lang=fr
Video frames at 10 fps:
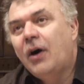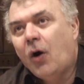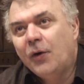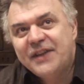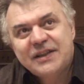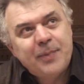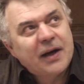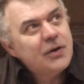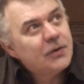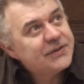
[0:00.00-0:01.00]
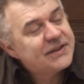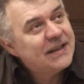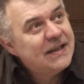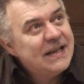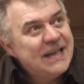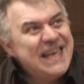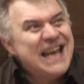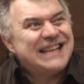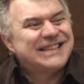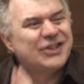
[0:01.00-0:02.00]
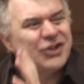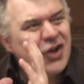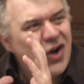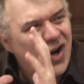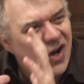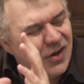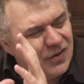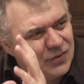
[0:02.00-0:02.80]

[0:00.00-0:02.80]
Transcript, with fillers: ans d'expérience, est la seule